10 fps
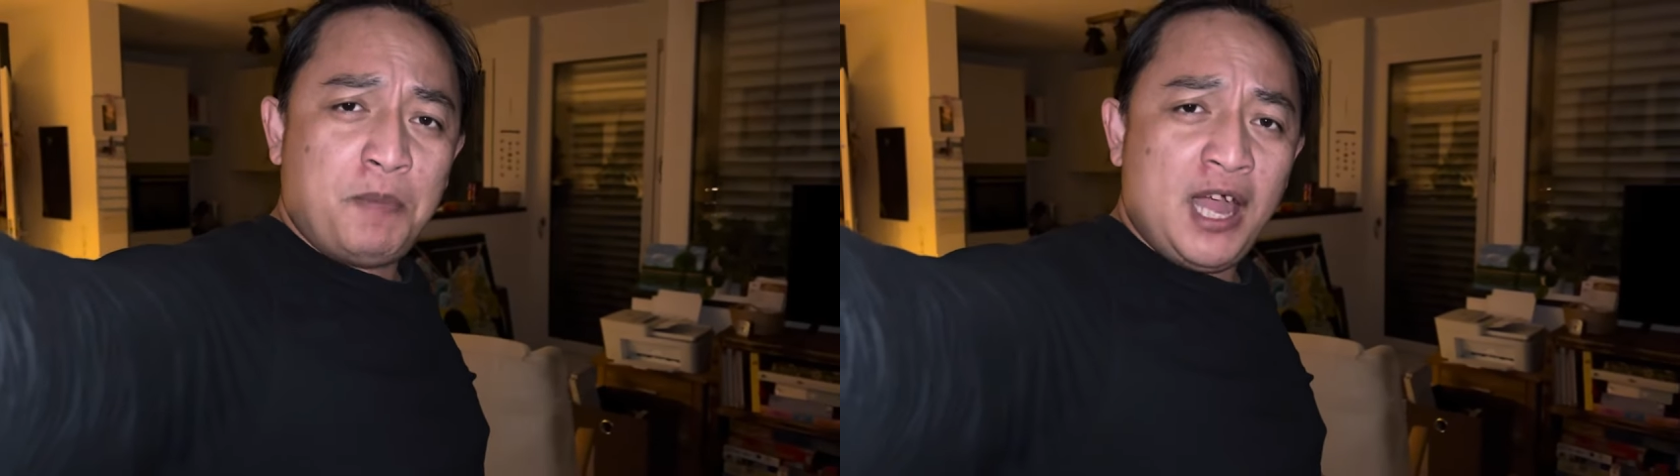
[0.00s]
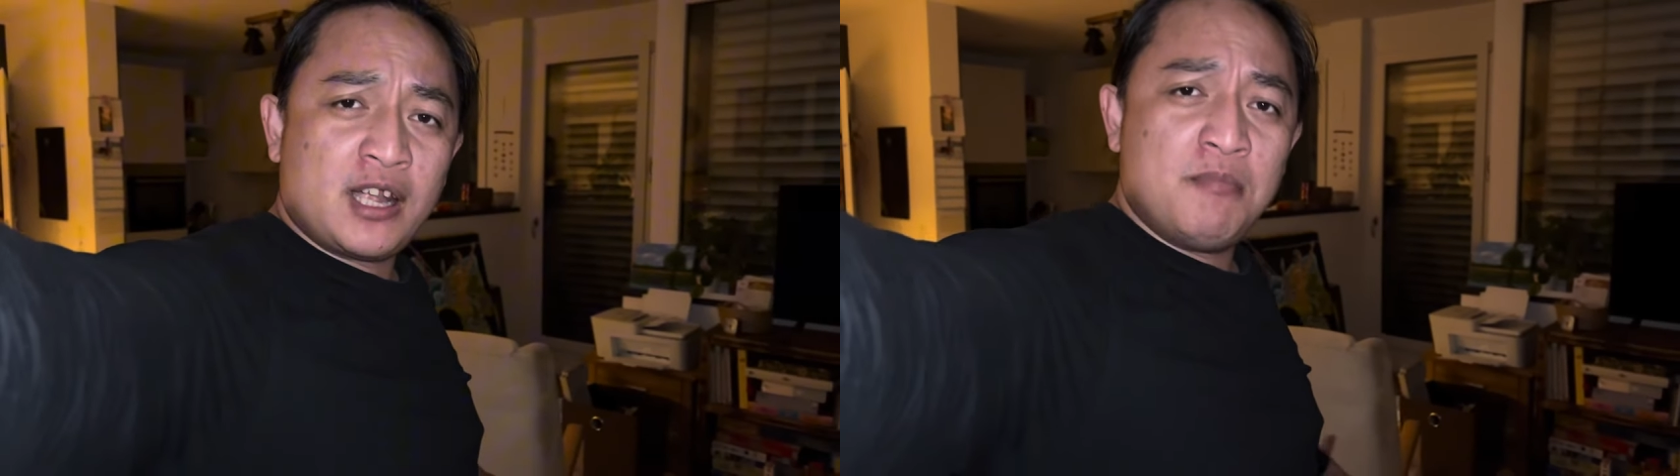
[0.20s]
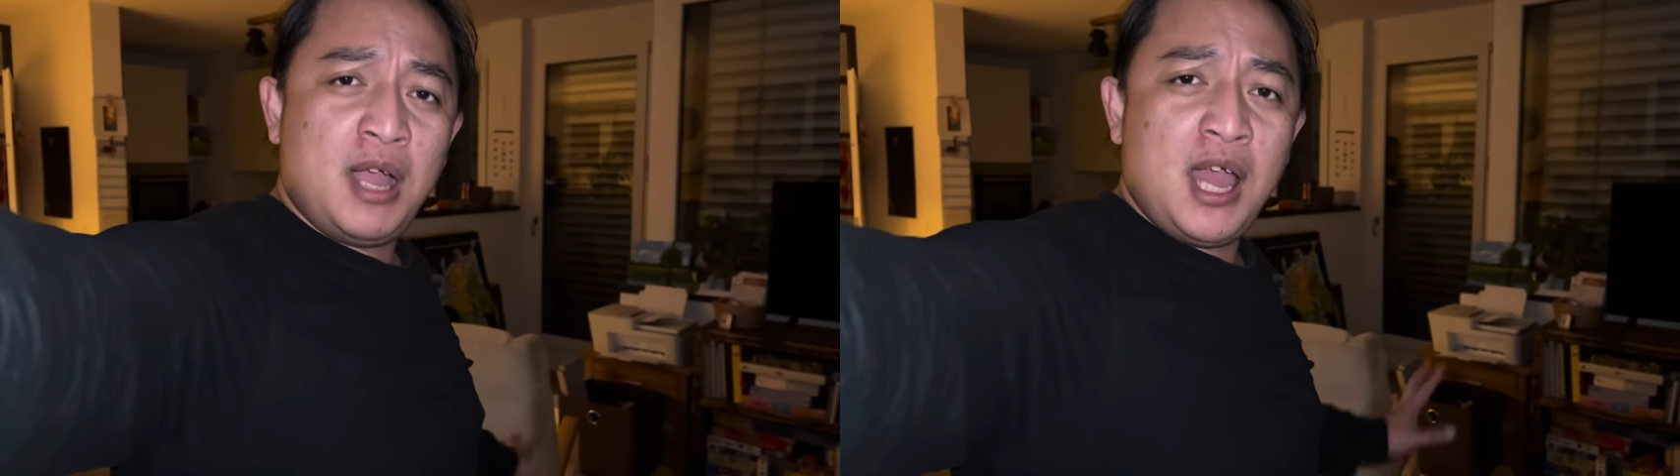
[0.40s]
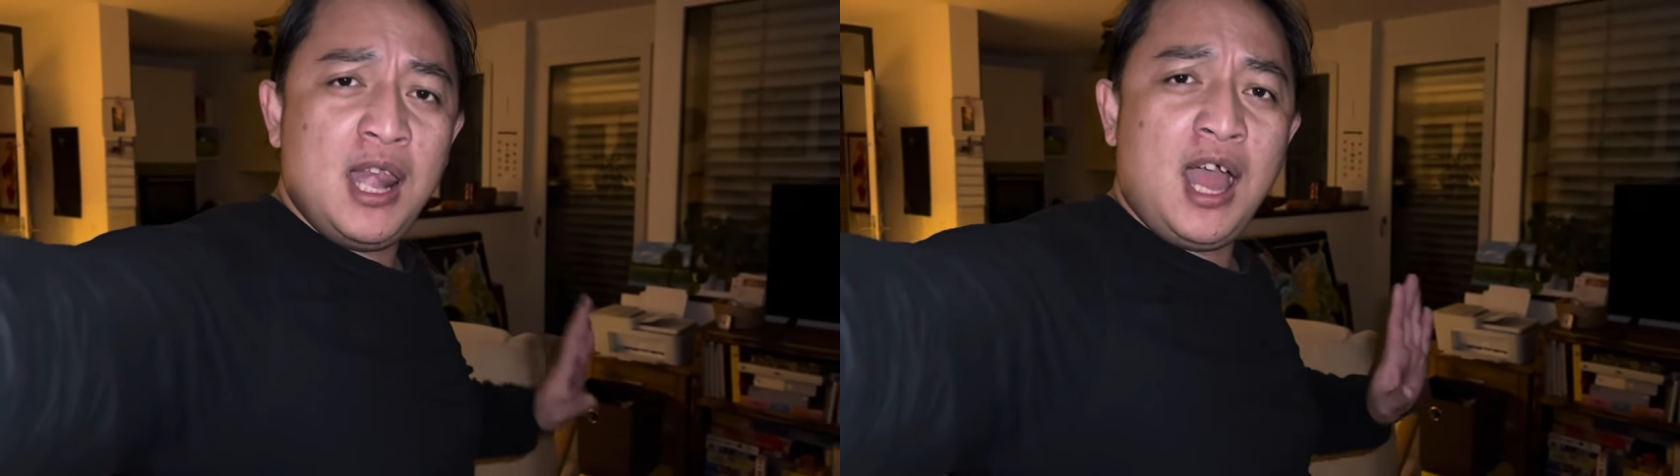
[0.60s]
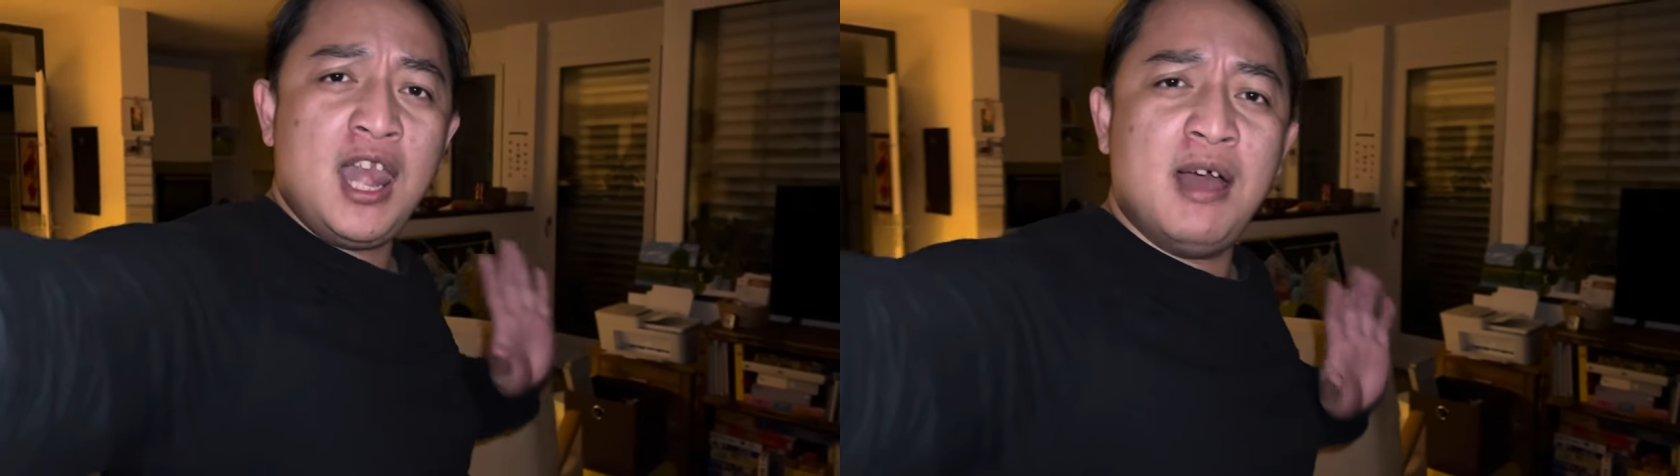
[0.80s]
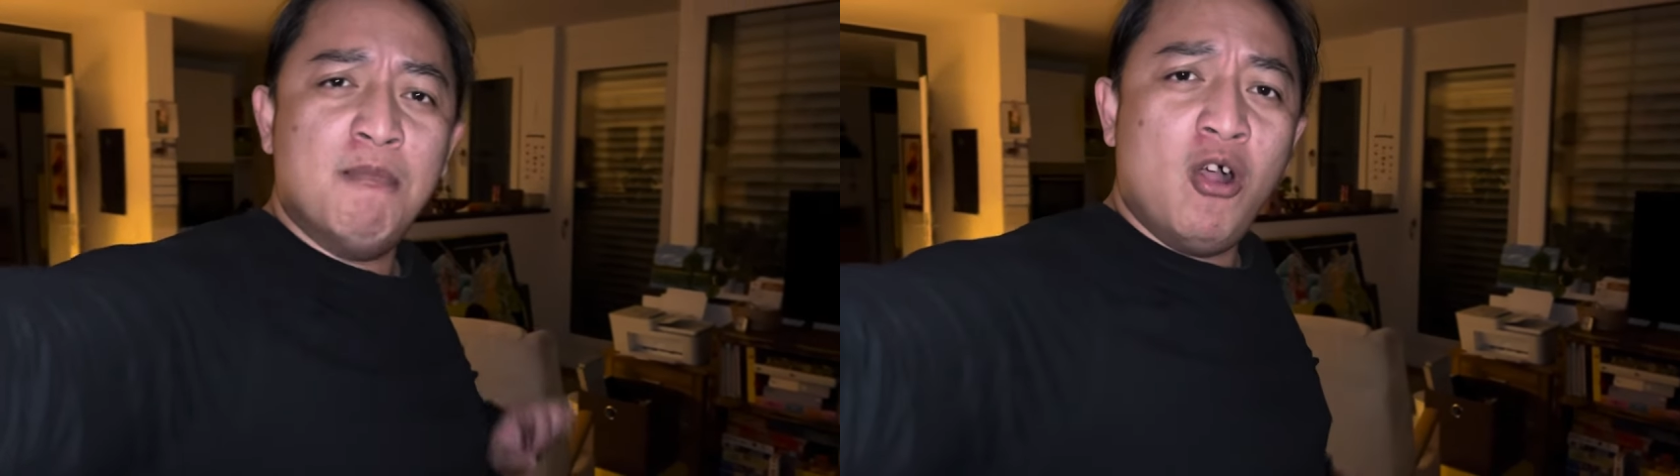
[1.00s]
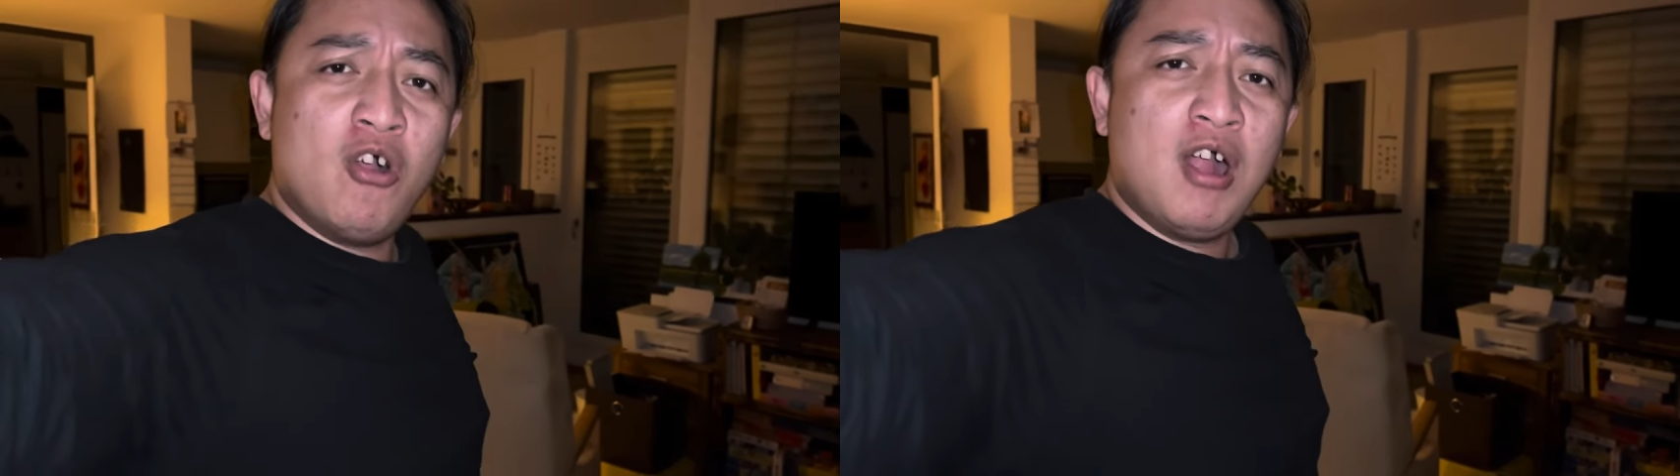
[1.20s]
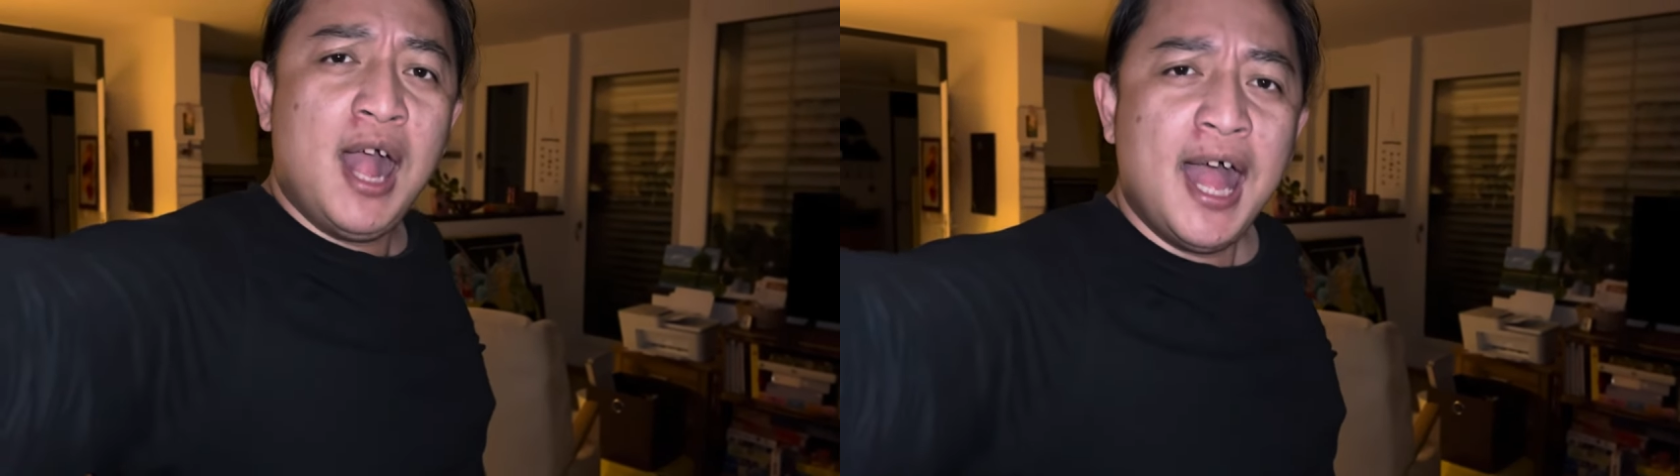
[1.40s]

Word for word: para maalala mong